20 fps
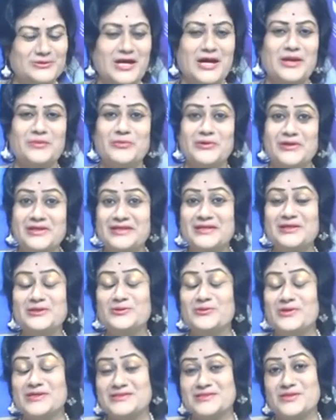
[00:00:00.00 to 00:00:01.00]
তারপরেই
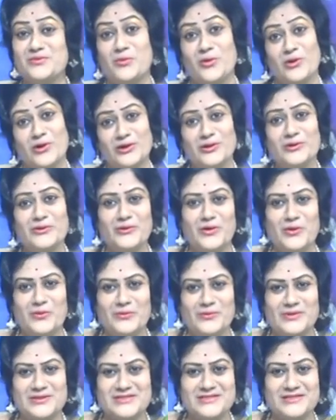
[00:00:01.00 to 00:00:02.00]
কিন্তু আসছে মহালয়ের
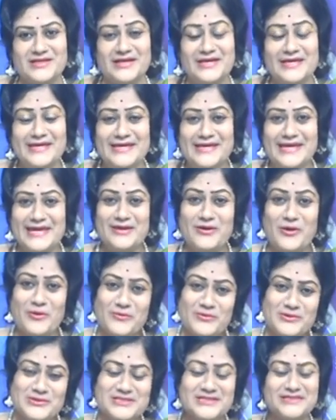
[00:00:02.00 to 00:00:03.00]
অমাবস্যা এই
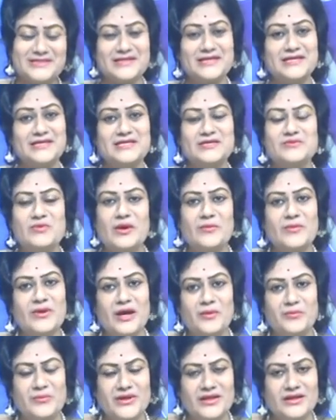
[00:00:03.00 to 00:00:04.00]
অমাবস্যাটিকে কিভাবে
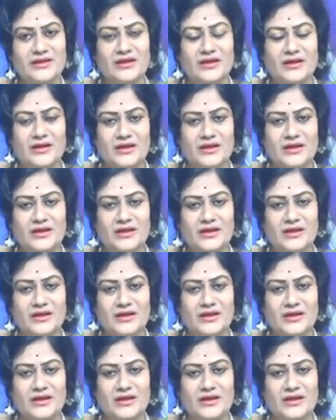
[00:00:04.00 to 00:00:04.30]
আপনি